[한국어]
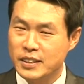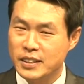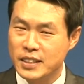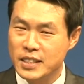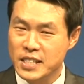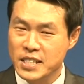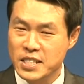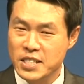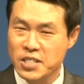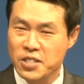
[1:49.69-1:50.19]

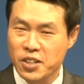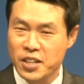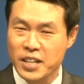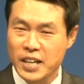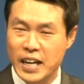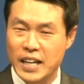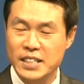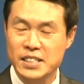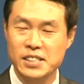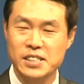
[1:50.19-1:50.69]
일시적인
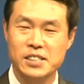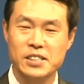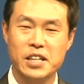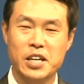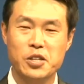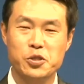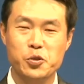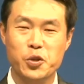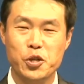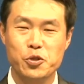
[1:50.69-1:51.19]
갈증을
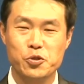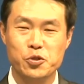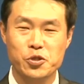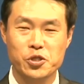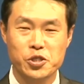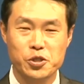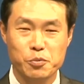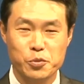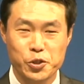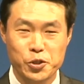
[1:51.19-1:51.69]
해소해주는
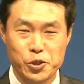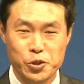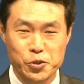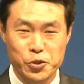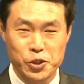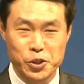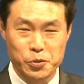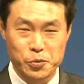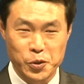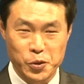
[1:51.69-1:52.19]
그 물을
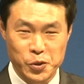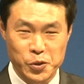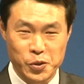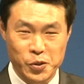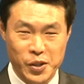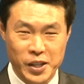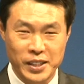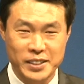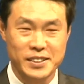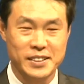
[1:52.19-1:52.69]

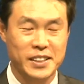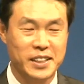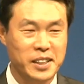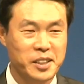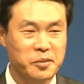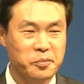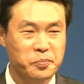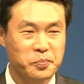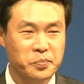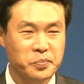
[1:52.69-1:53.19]
주심으로써가 아니라